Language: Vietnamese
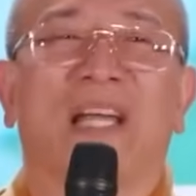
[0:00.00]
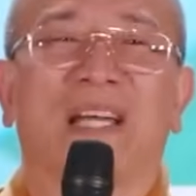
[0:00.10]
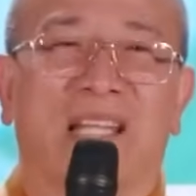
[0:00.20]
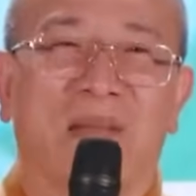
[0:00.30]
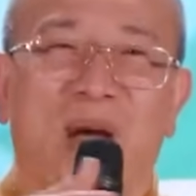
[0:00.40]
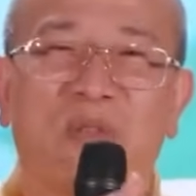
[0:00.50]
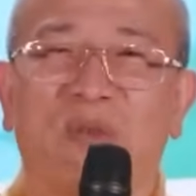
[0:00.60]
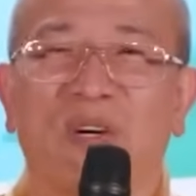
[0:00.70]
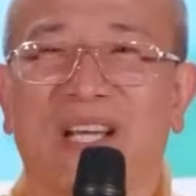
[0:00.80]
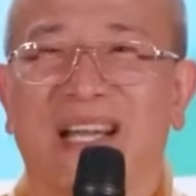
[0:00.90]
đó đến là thấy bao nhiêu
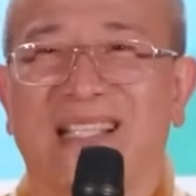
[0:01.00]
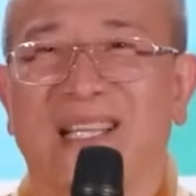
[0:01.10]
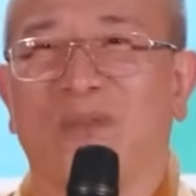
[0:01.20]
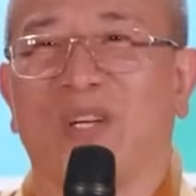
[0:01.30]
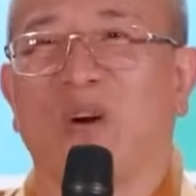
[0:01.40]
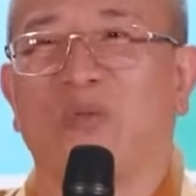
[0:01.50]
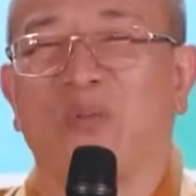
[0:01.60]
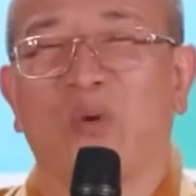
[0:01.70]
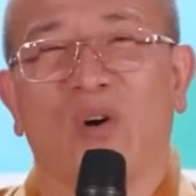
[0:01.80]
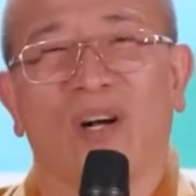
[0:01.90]
người đang xem con công nó
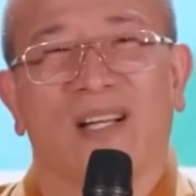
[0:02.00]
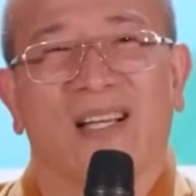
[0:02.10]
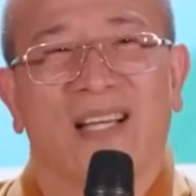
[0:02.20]
múa.